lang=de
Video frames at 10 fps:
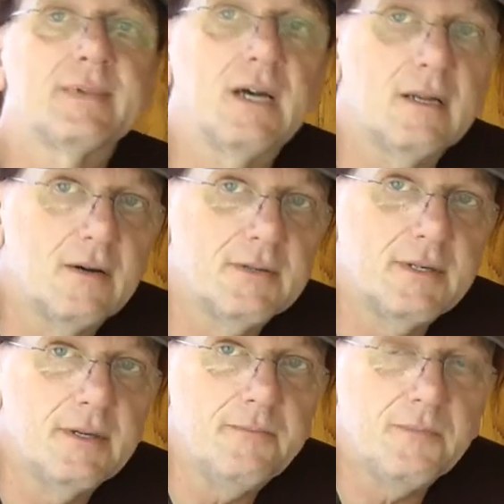Gartenhaus
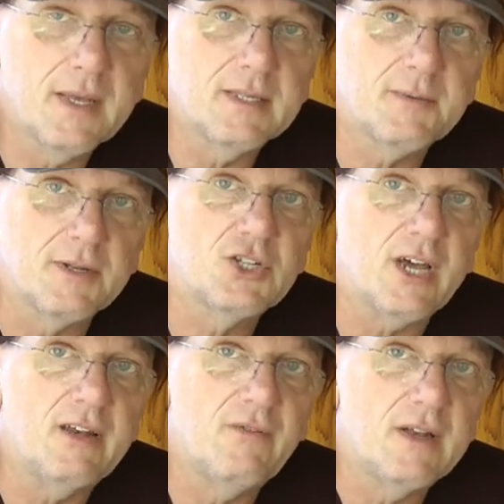hm, hier, es ist zwar eine
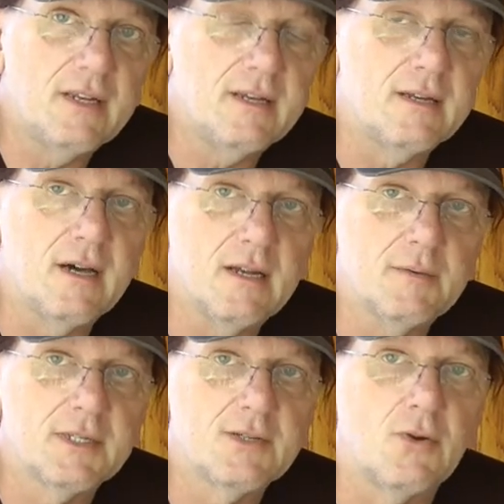Steinwand hinten dran,
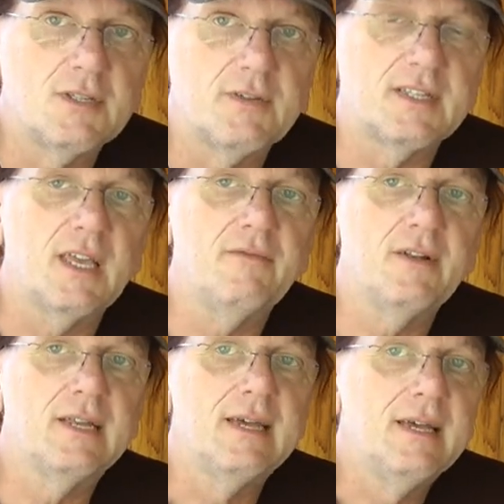aber es ist Holz
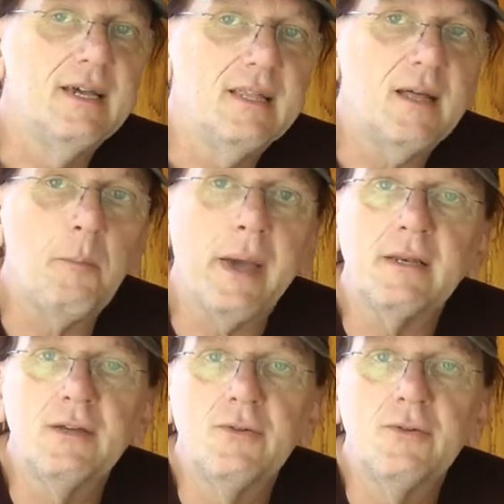holzverzäfelt, dann brennt die